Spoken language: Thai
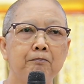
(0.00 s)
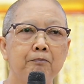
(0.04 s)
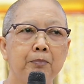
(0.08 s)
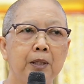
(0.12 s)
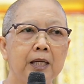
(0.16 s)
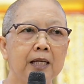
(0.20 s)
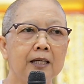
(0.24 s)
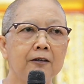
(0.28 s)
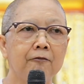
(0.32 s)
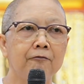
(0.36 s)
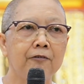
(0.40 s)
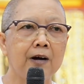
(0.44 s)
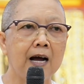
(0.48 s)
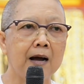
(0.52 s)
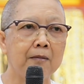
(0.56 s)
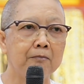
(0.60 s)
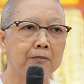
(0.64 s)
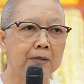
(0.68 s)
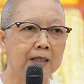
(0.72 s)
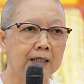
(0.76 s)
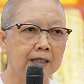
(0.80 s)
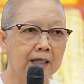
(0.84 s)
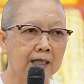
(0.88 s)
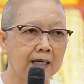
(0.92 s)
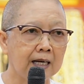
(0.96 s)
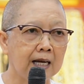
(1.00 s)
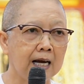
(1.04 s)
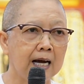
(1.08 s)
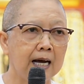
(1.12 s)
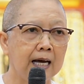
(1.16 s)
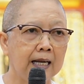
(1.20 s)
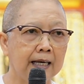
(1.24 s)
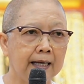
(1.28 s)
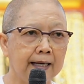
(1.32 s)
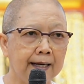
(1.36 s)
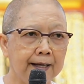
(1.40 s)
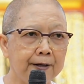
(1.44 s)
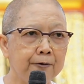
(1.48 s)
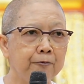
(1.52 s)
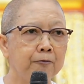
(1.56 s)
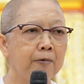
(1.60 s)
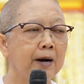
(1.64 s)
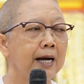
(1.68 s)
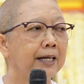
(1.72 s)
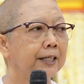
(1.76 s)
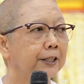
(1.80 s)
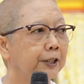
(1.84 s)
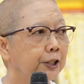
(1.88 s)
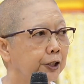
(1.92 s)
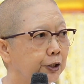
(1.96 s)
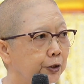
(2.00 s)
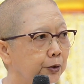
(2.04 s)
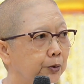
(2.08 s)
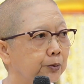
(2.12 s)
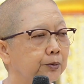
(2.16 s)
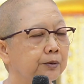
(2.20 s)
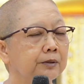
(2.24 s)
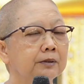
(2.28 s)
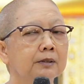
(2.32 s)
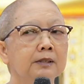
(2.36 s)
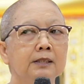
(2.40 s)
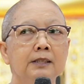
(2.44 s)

พลิกฝ่ามืออรหันต์ให้ไวที่สุด